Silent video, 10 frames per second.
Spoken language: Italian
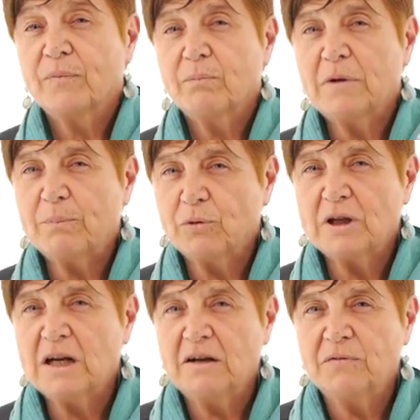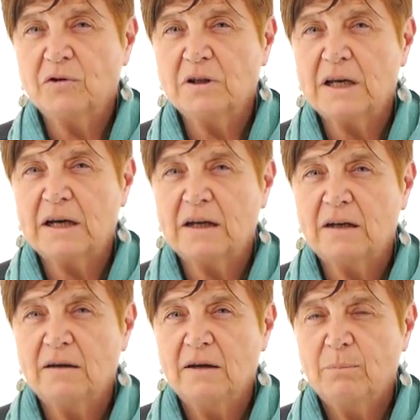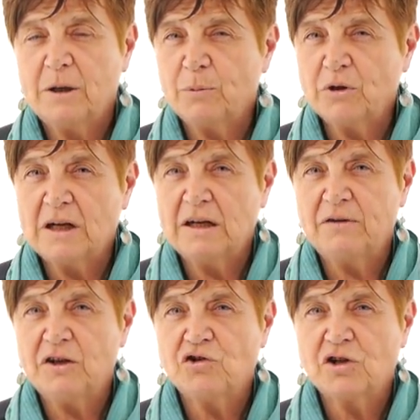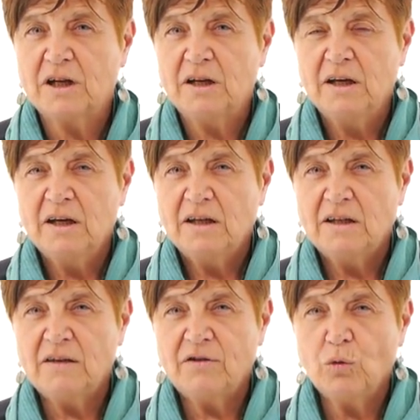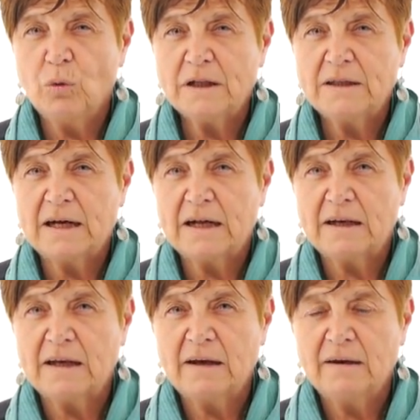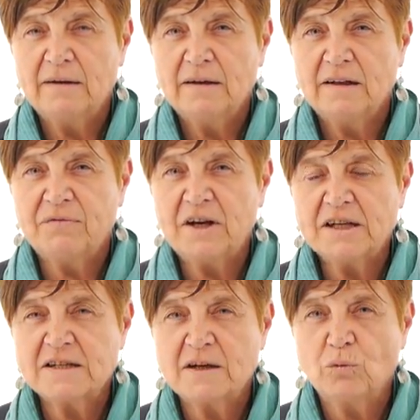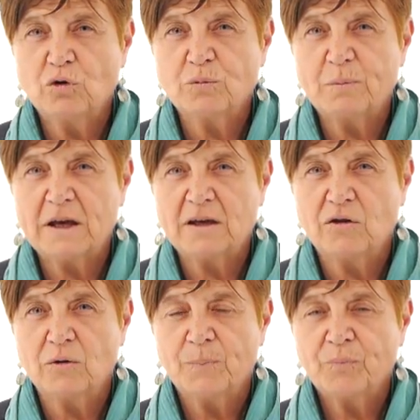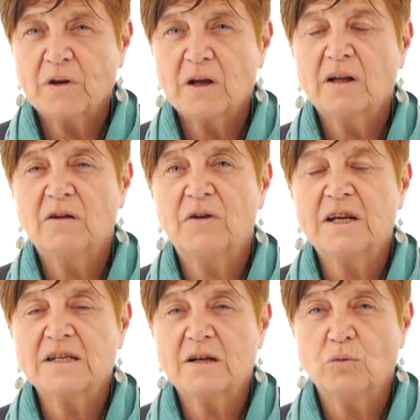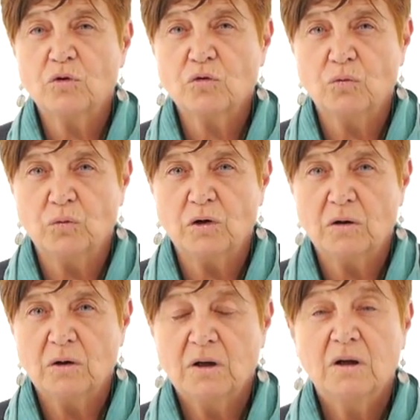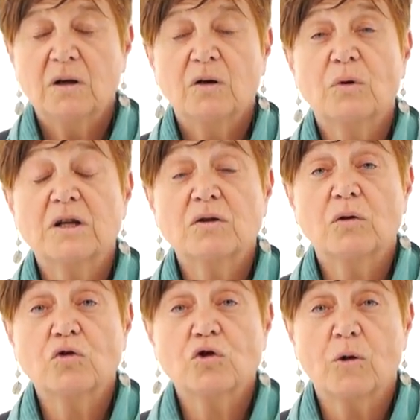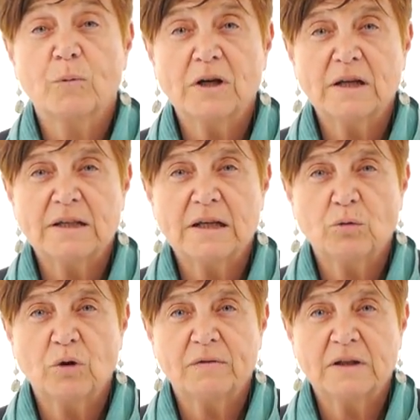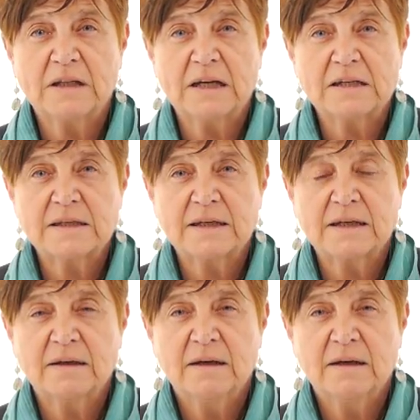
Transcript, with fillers: per poterla affrontare, per poterla vincere, devi guardarla riflessa in uno specchio, riflessa in uno scudo. Questo è lo scopo della letteratura fantastica.